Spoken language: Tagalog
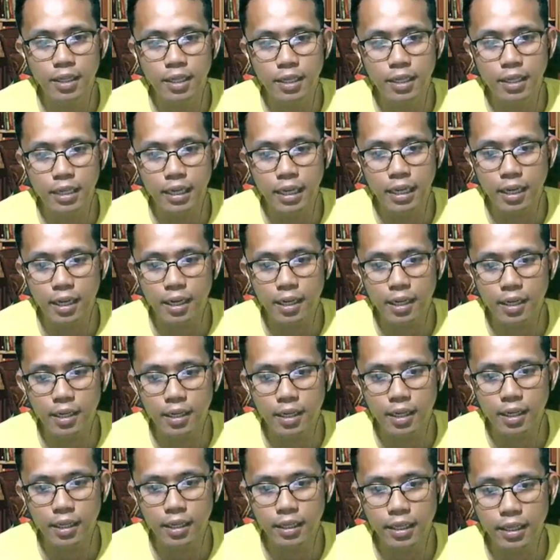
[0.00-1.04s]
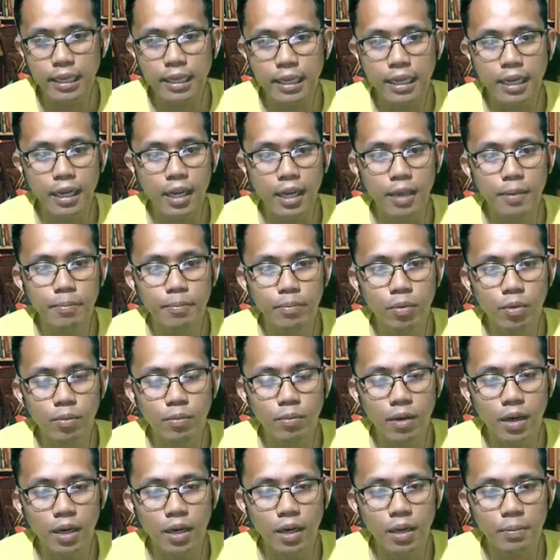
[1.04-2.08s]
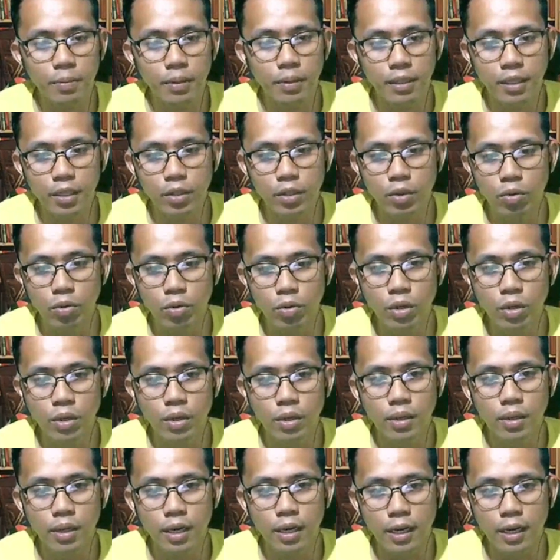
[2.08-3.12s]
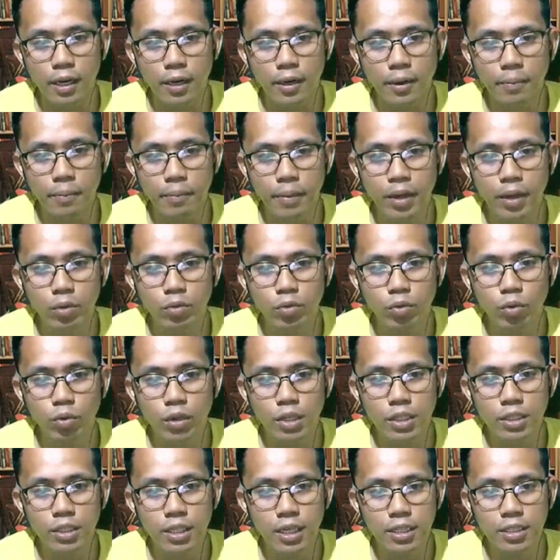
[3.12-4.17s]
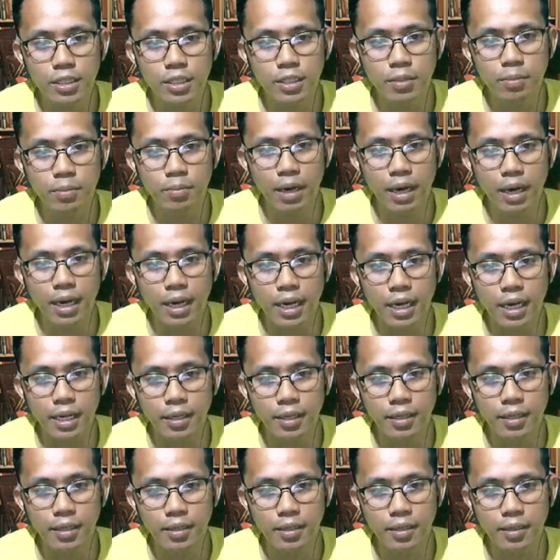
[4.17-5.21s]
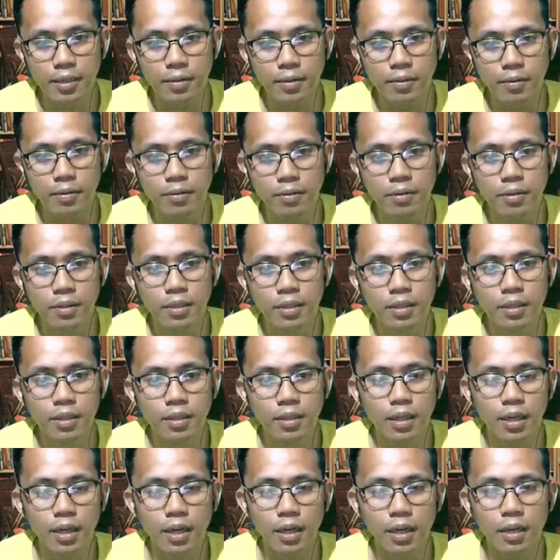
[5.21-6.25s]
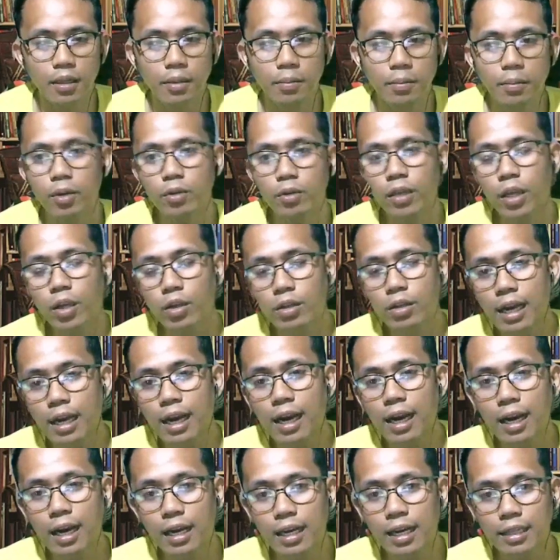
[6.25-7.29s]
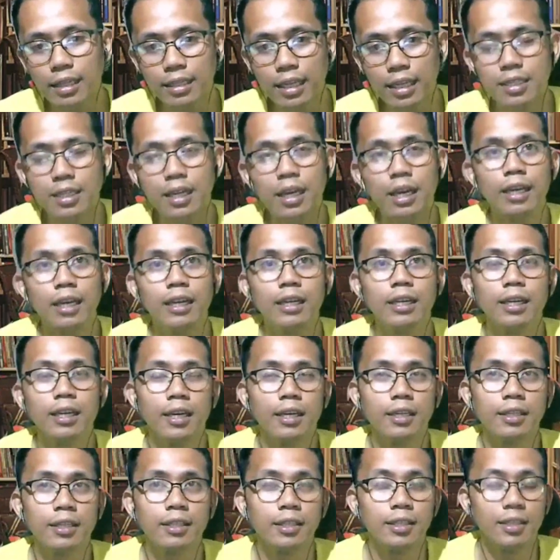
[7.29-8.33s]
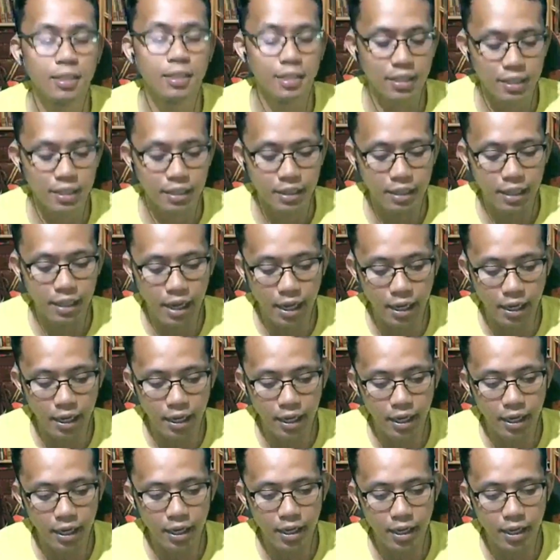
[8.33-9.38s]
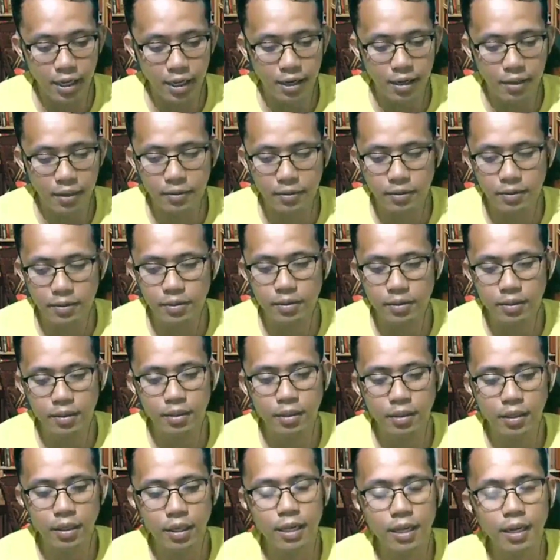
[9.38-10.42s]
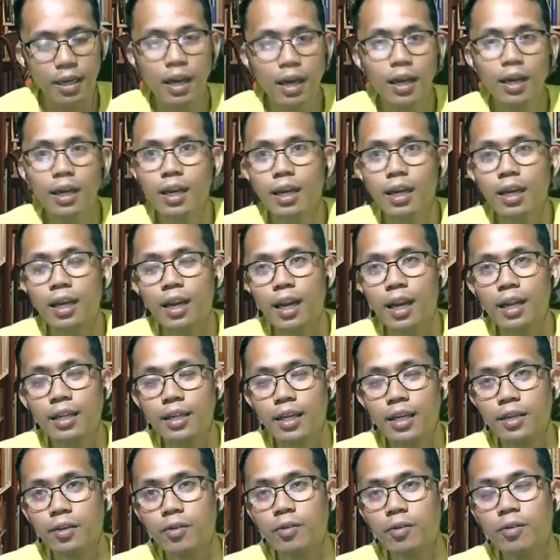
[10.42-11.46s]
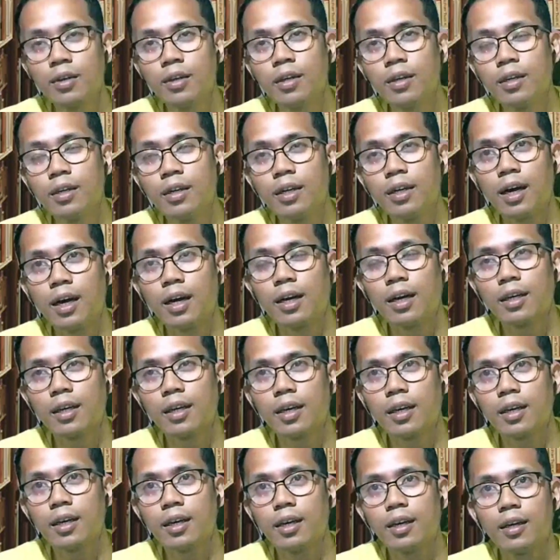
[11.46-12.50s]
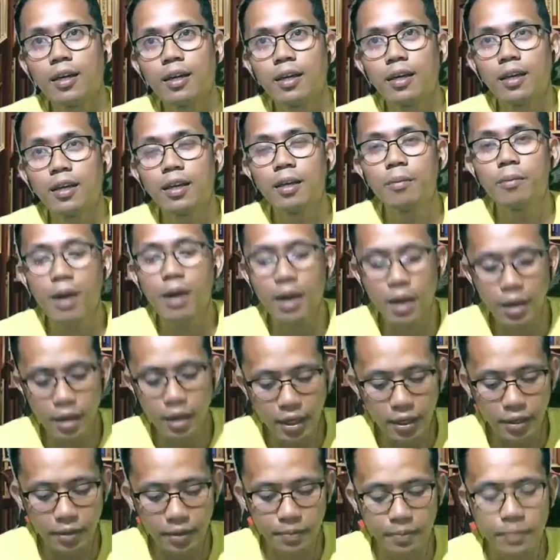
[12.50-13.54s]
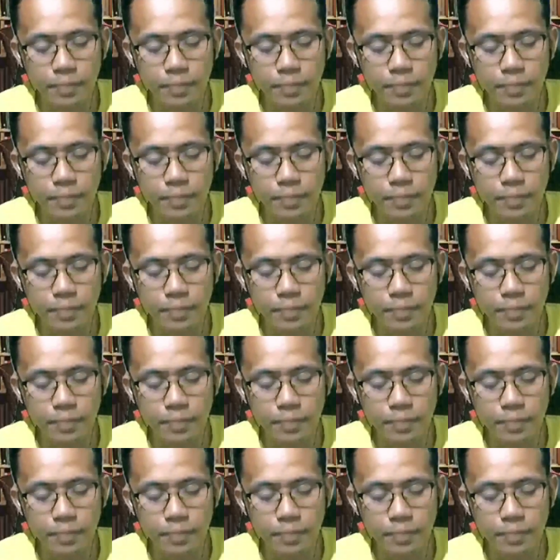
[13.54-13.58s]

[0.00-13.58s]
na nagki-claim po mga kapatid o uh, meron tuligsa sa simbahan uh, at meron tayong nahahalata sa kanya dahil kilalang kilala niya no ang uh, imahen